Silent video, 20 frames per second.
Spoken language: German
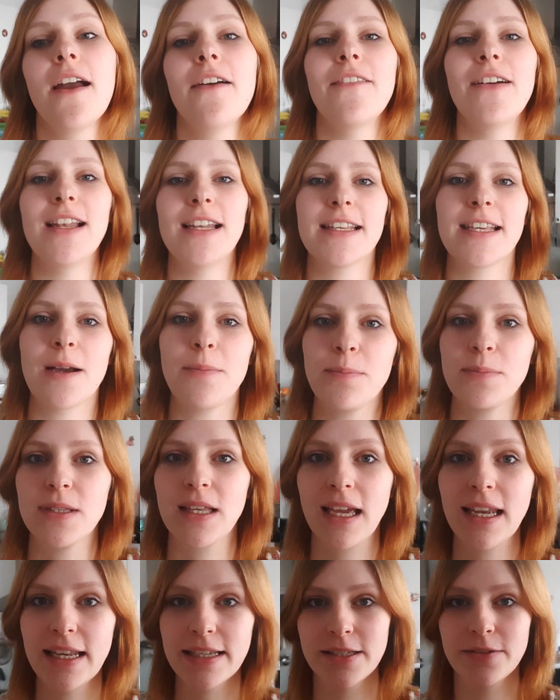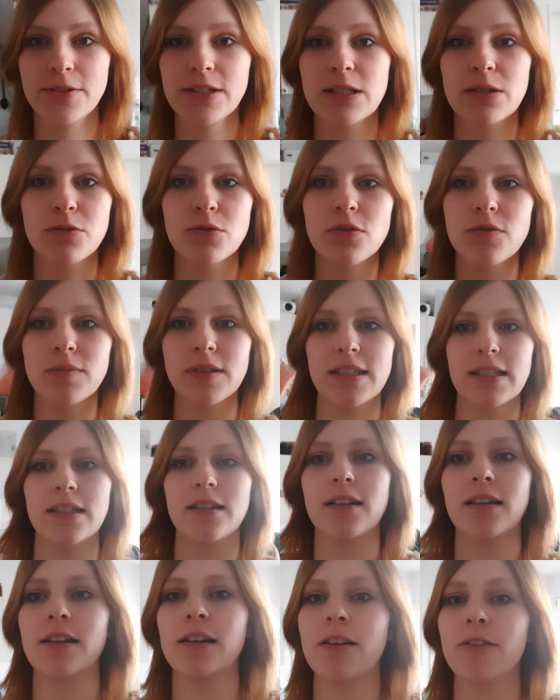Weil ich habe relativ viel zu tun mit
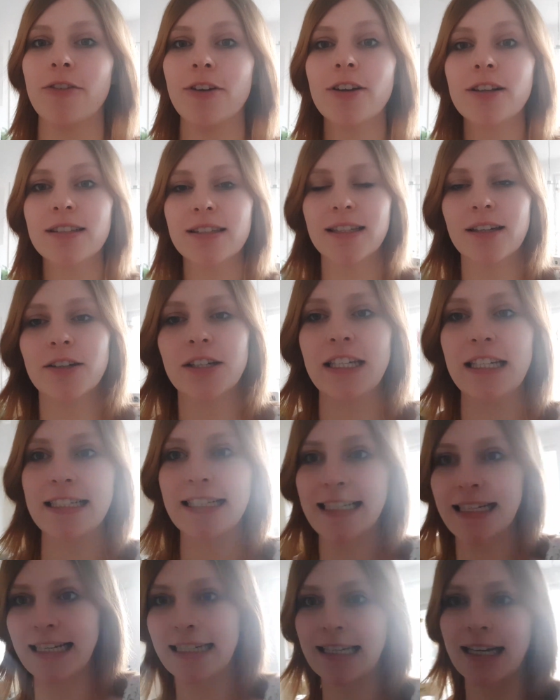den äh, Vlogs, dadurch, dass ich ja